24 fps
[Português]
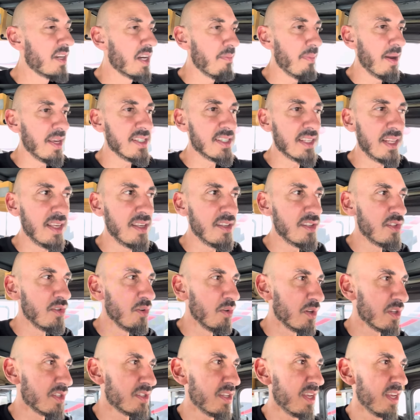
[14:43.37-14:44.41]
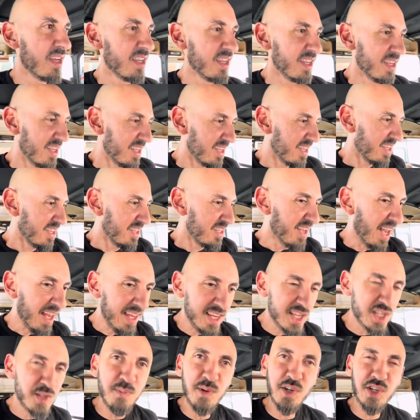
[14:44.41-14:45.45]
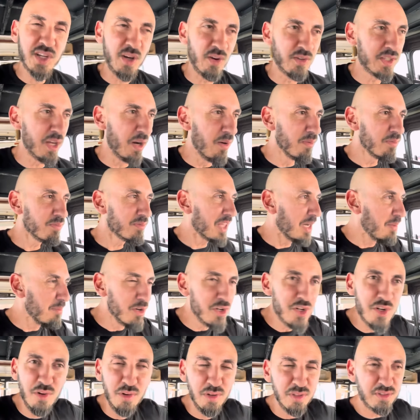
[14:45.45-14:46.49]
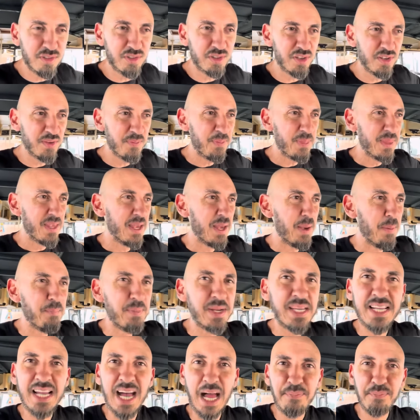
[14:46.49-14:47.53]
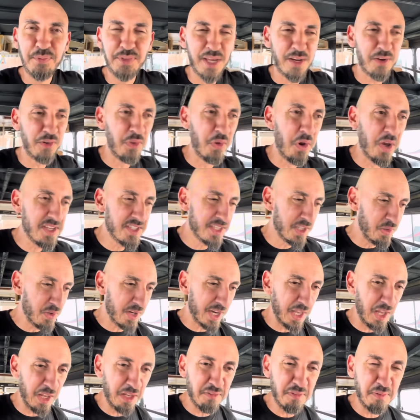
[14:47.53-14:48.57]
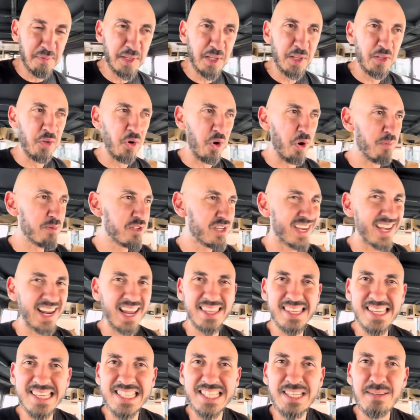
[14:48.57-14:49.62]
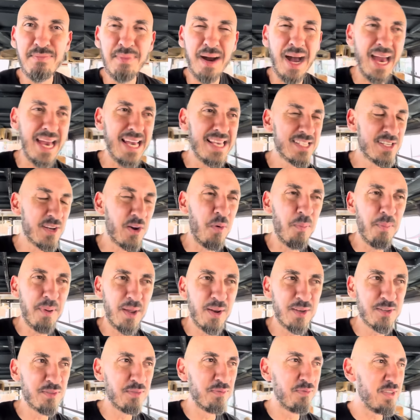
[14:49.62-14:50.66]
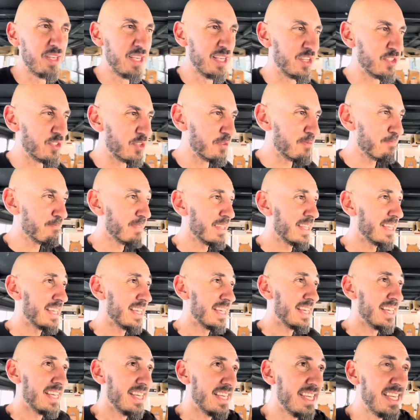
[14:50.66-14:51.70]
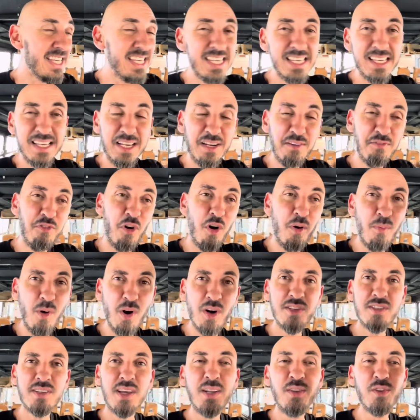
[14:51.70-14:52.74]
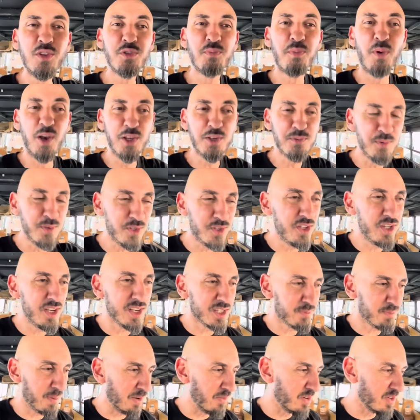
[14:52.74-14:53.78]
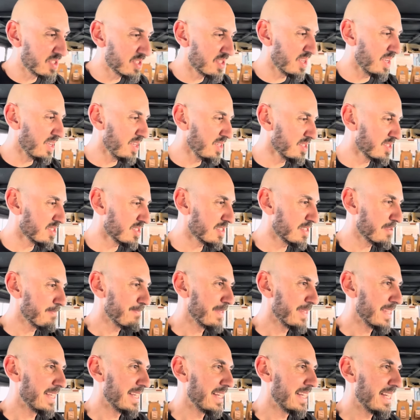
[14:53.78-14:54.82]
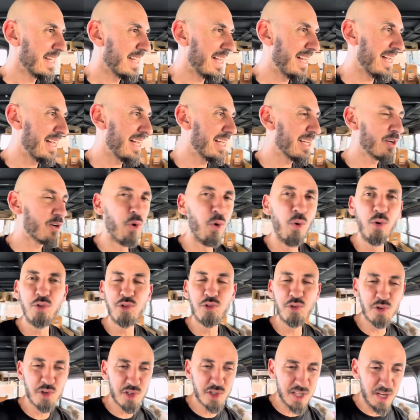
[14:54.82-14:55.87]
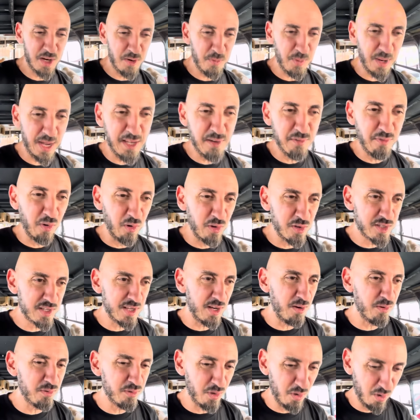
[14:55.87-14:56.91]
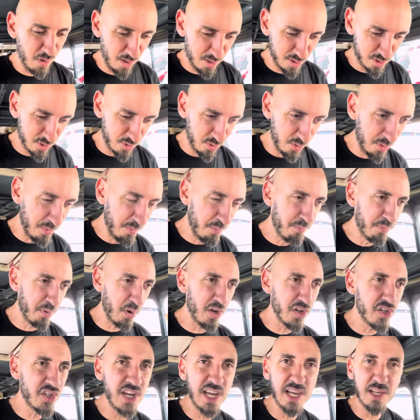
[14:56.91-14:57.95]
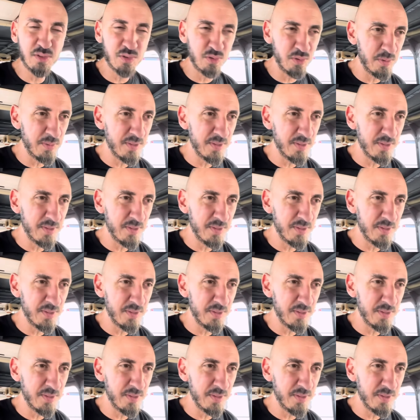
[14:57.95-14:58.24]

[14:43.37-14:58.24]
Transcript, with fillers: mais silencioso, né? E é isso, bichão. Então, tamo junto. Obrigado por estar com nós aqui no canal da Família Nova. Te agradeço demais por acompanhar nosso vídeo. E vou mostrando nos próximos dias para vocês a construção, a evolução do nosso projeto